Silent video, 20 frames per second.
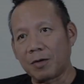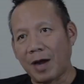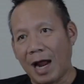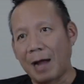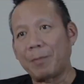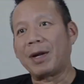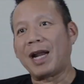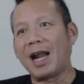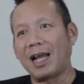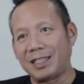แร
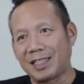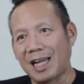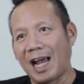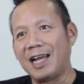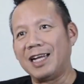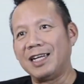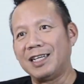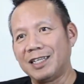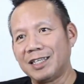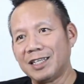งบันดาลใจ
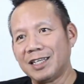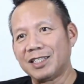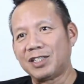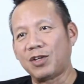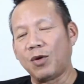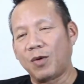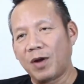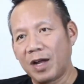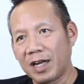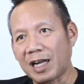
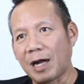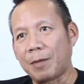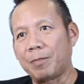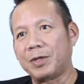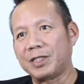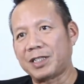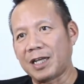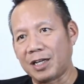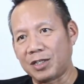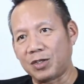ส่งให้กับ
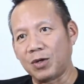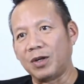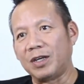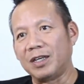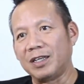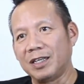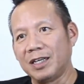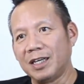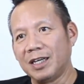ประชาชน